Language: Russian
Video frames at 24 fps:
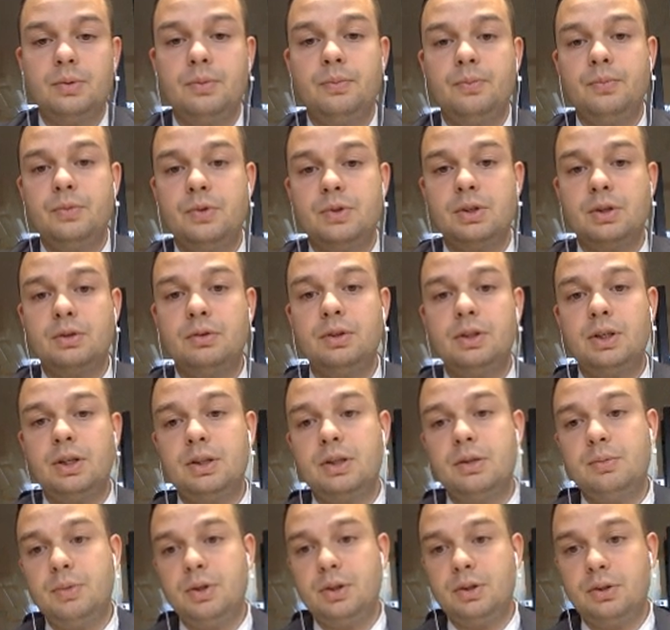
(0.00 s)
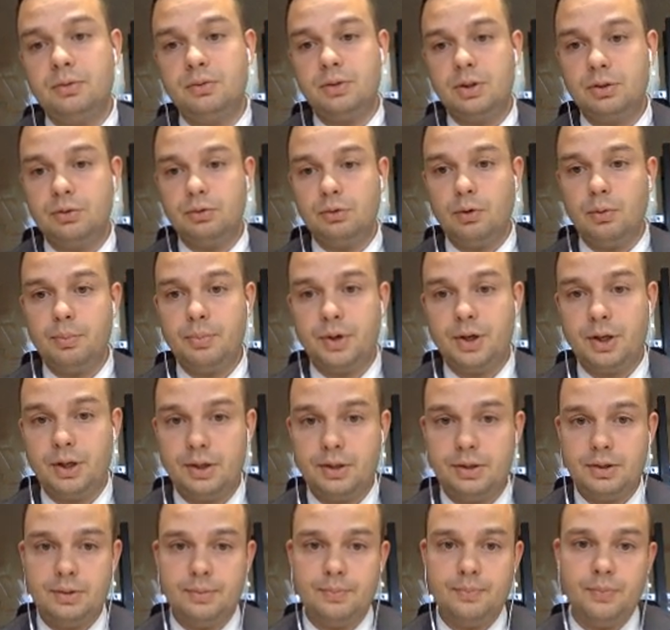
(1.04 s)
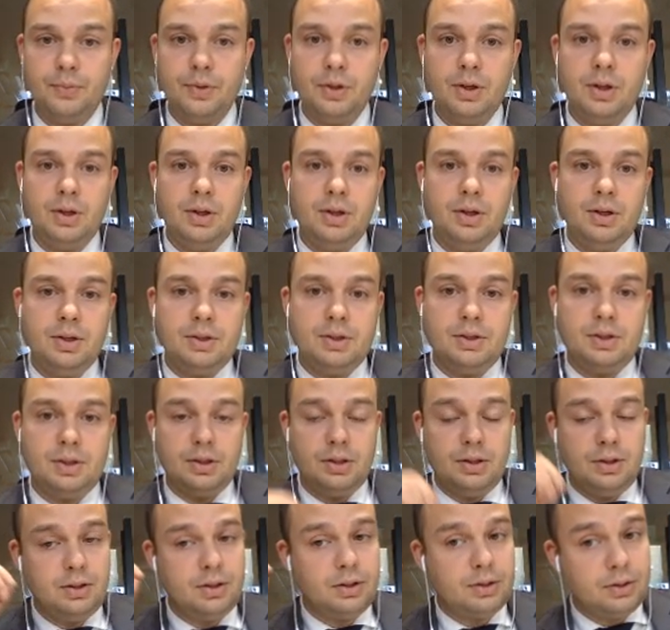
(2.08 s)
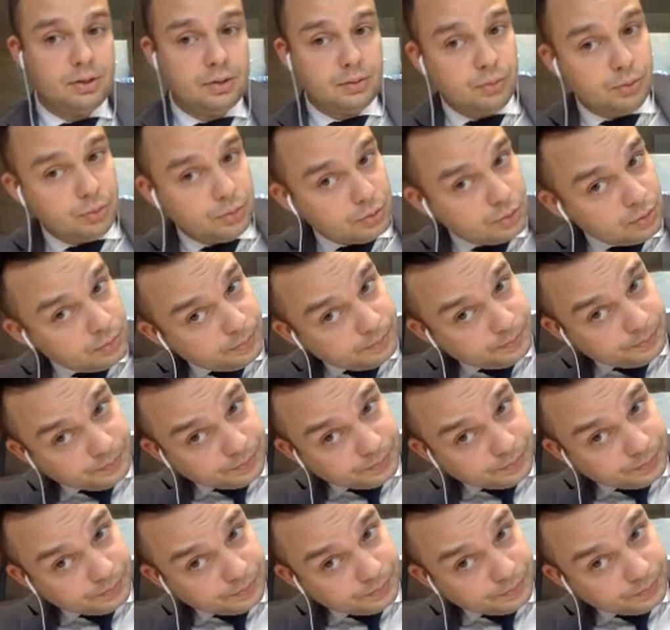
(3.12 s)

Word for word: за квадратный метр в их новом проекте Садият Лагунс.